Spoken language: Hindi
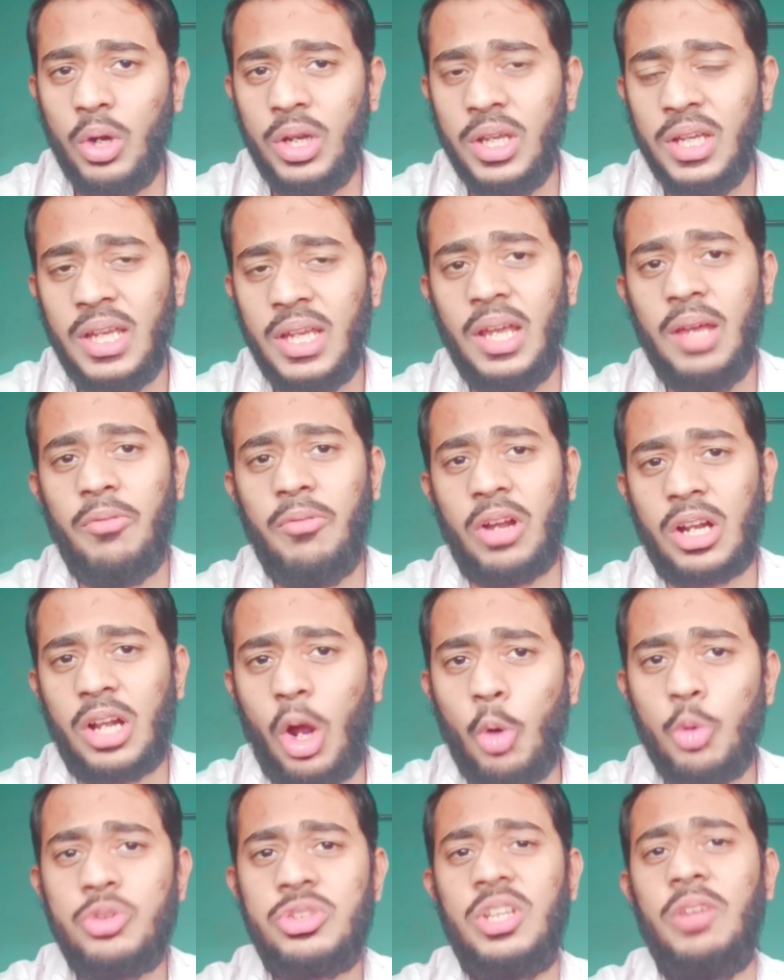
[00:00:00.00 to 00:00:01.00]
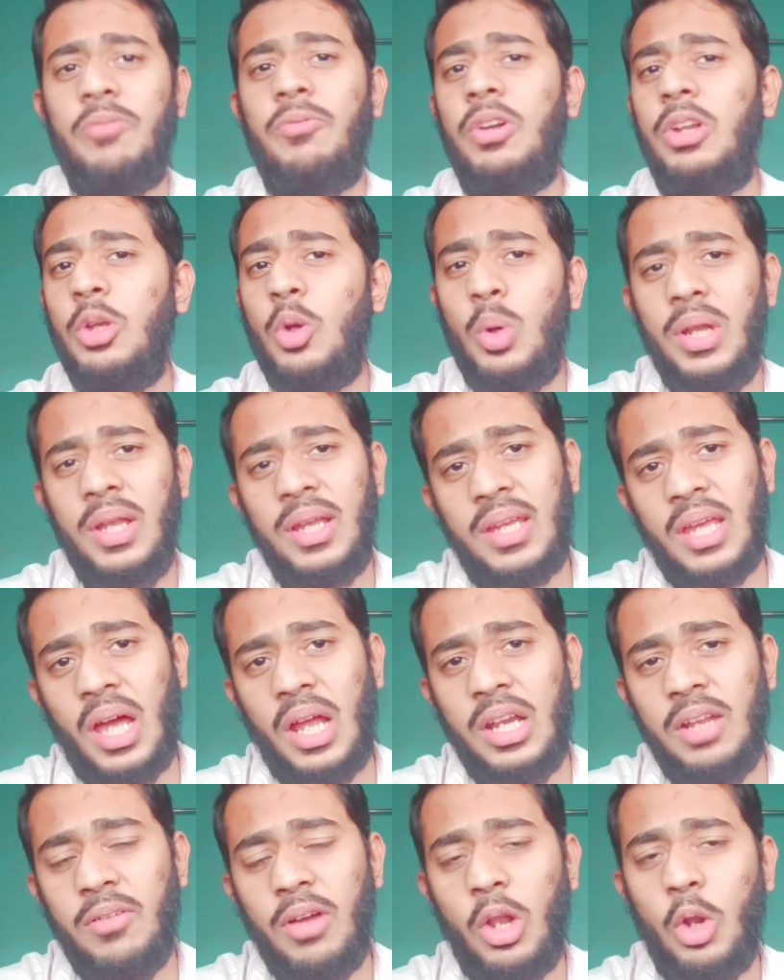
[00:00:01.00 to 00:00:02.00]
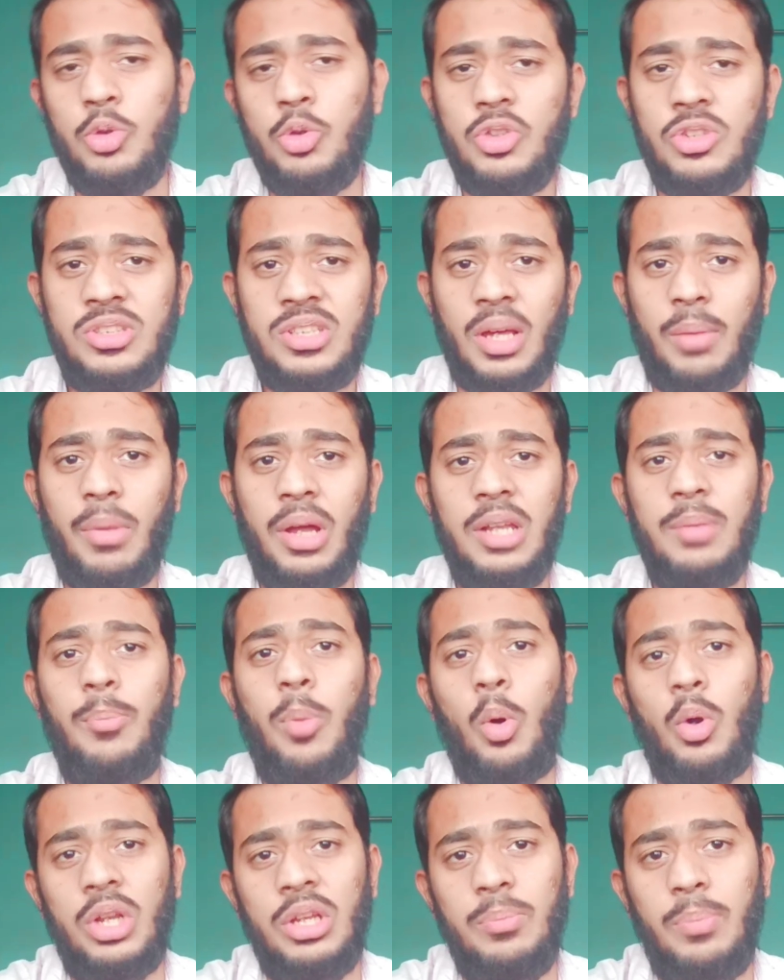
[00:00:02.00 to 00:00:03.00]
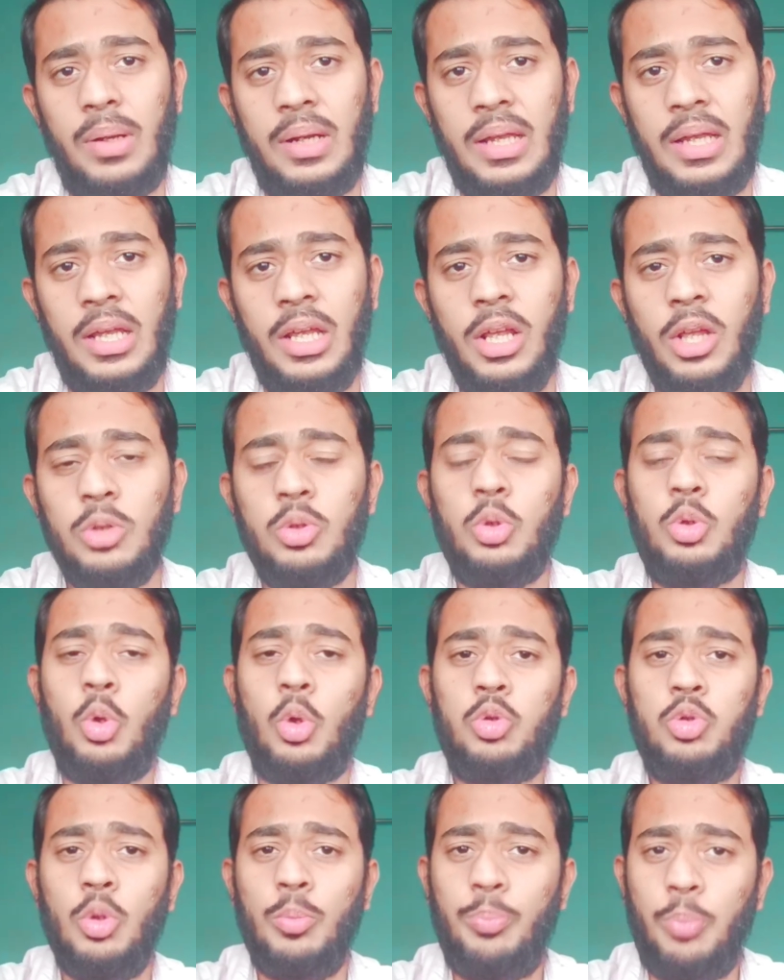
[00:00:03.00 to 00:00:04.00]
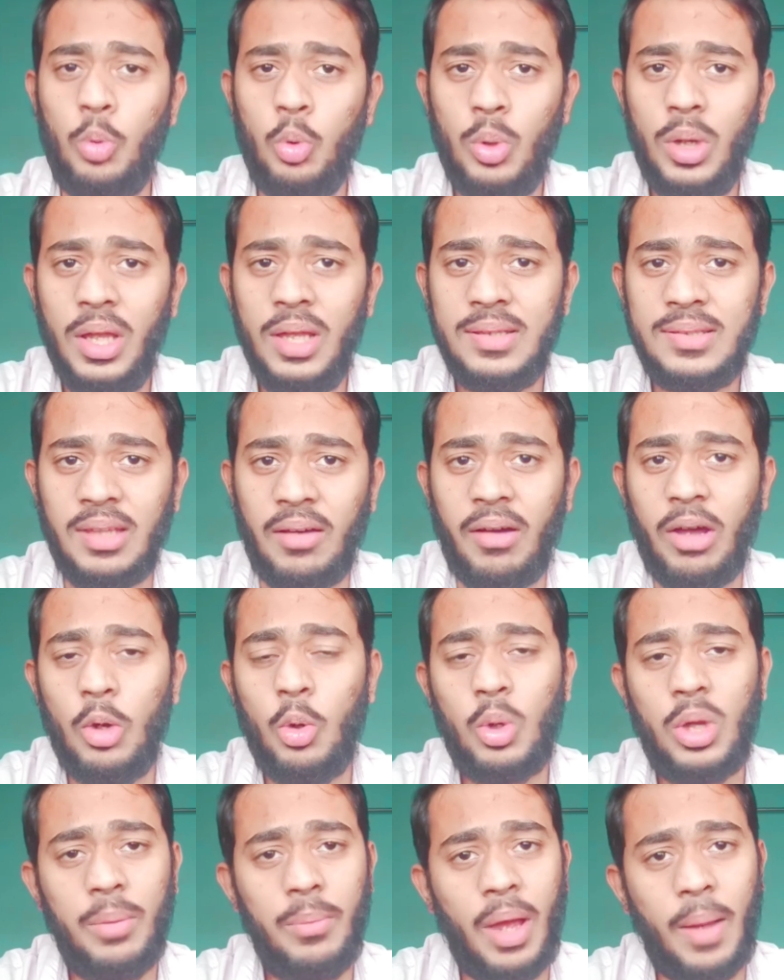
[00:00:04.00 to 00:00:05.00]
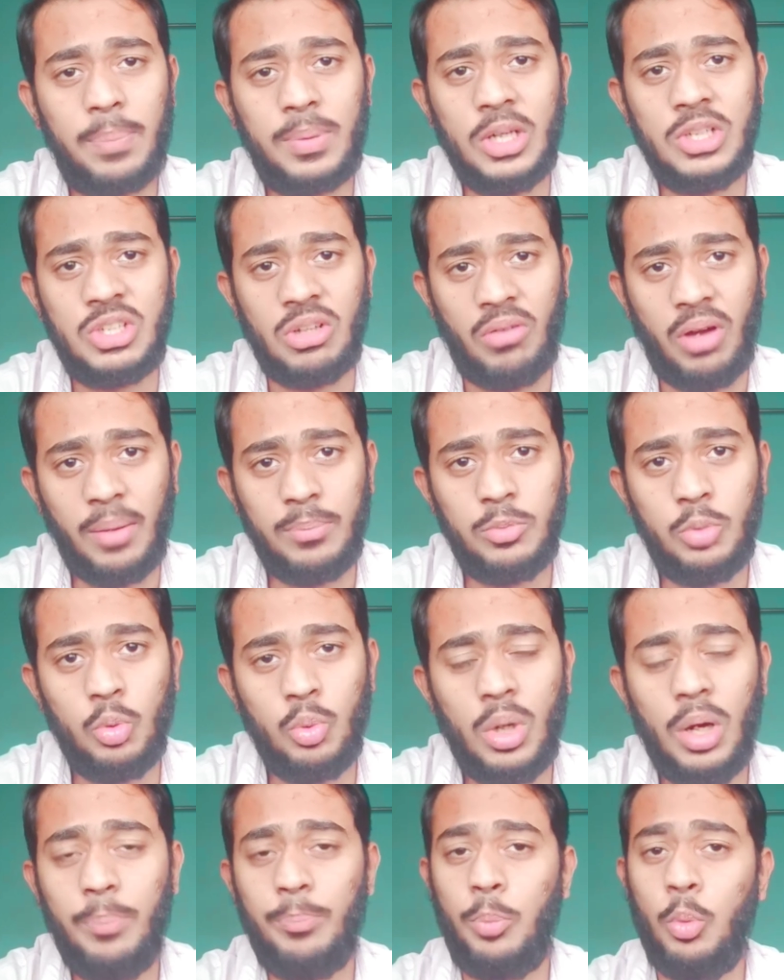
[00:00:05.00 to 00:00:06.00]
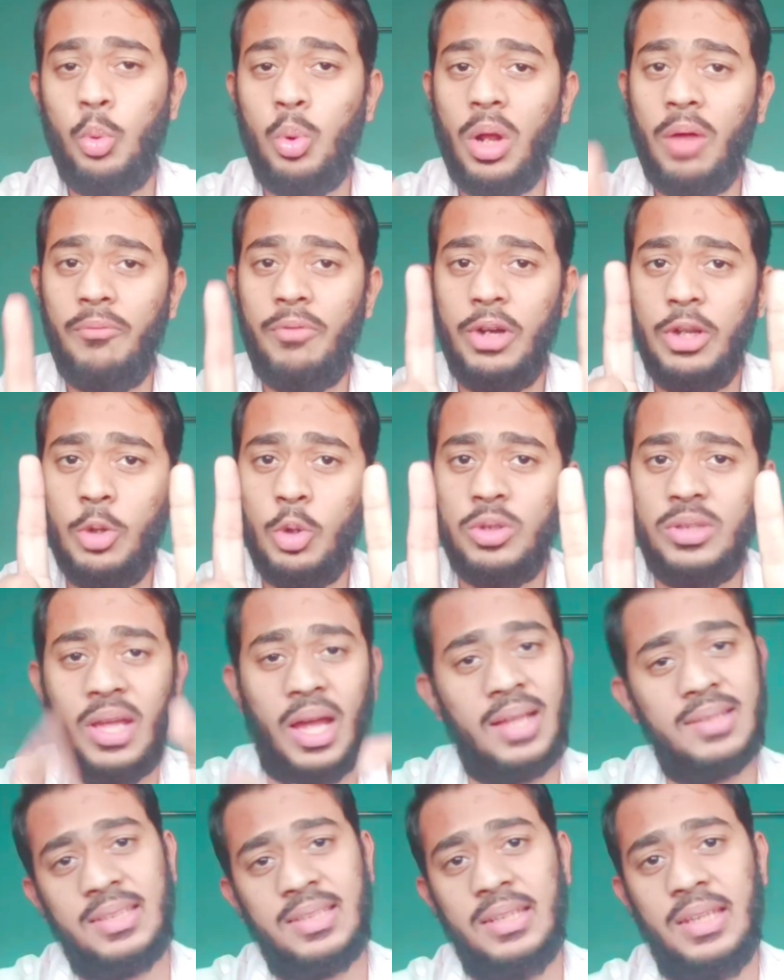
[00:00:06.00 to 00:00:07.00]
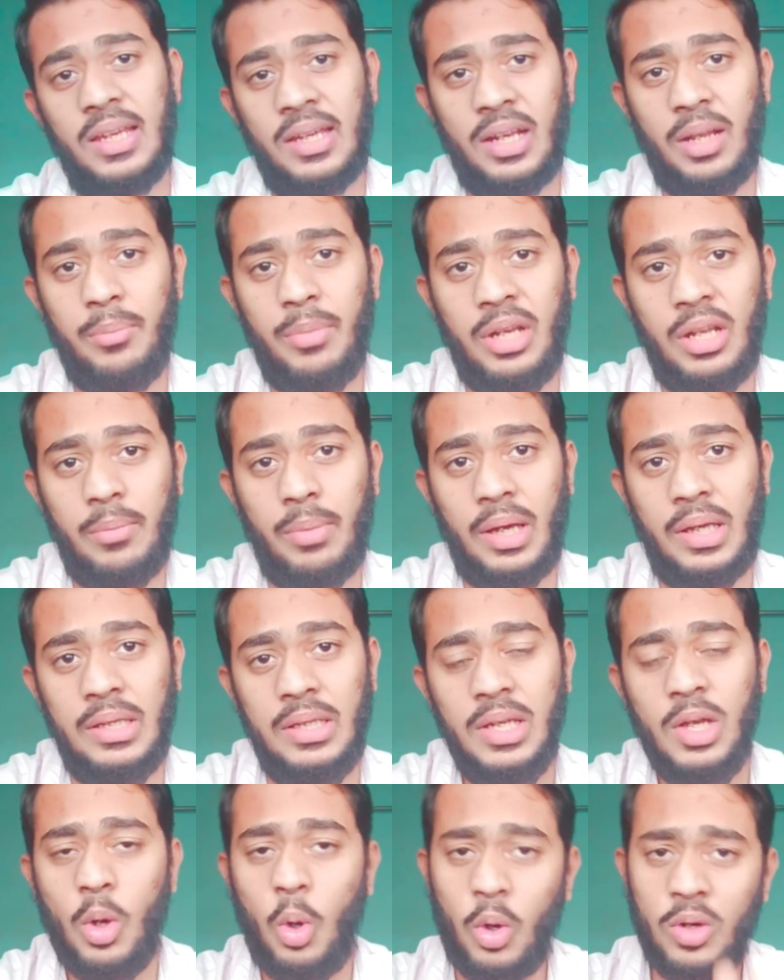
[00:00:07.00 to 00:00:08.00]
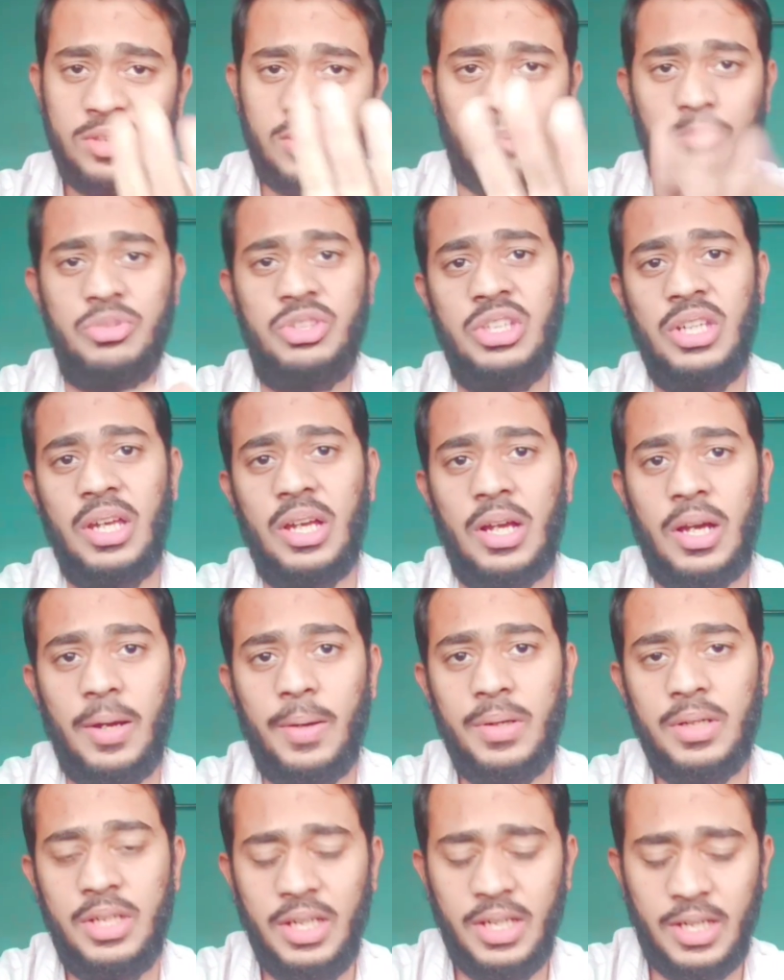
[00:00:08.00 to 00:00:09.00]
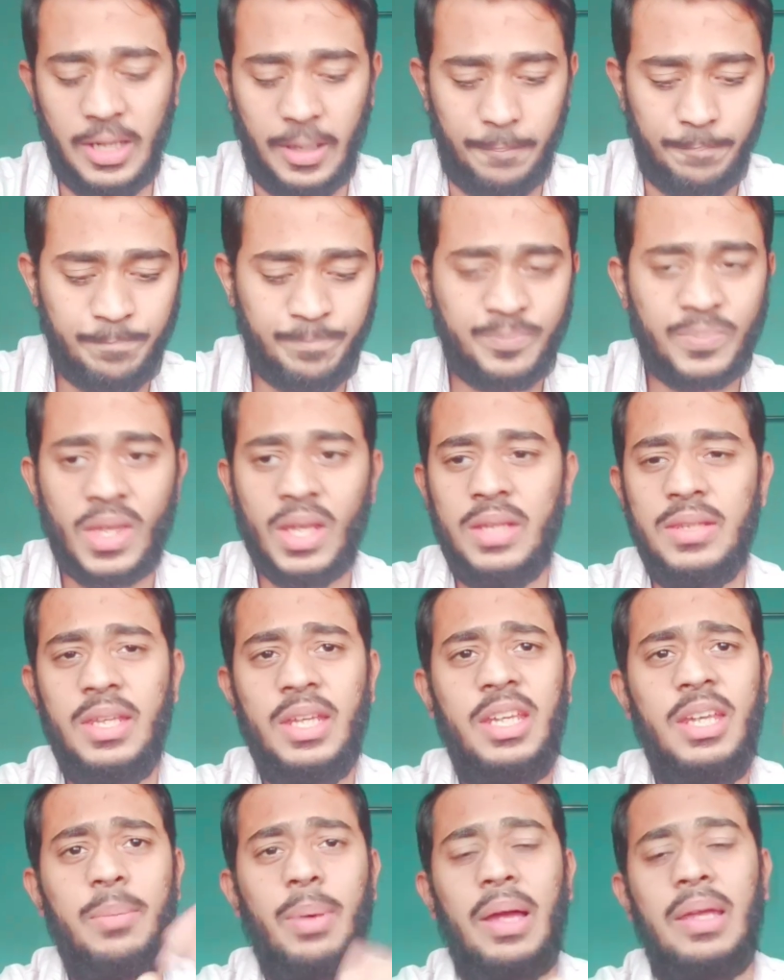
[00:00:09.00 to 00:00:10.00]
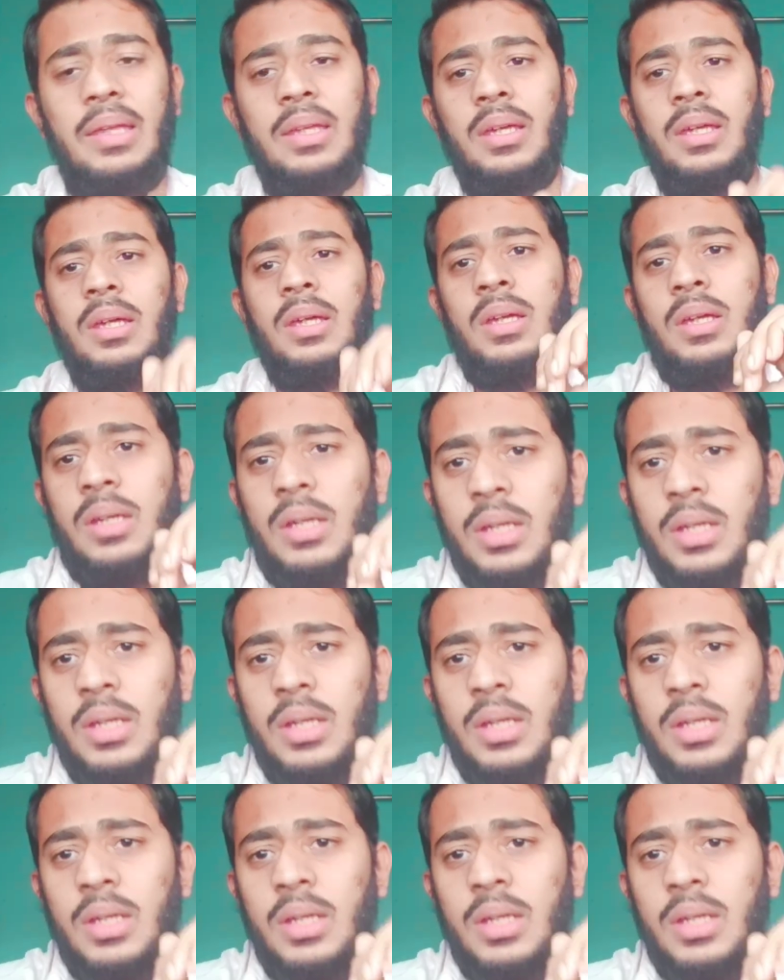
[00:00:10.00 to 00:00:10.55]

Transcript: बॉडी के वर्कआउट्स के वीडियो लेके आने वाले हो जिससे हमारी बॉडी बने तो दोस्तों पूरे सवालों के मैं आपके जवाब दूंगा पूरा वीडियो ध्यान से देखना मेरे भाई और समझिएगा ठीक है देखिए भाई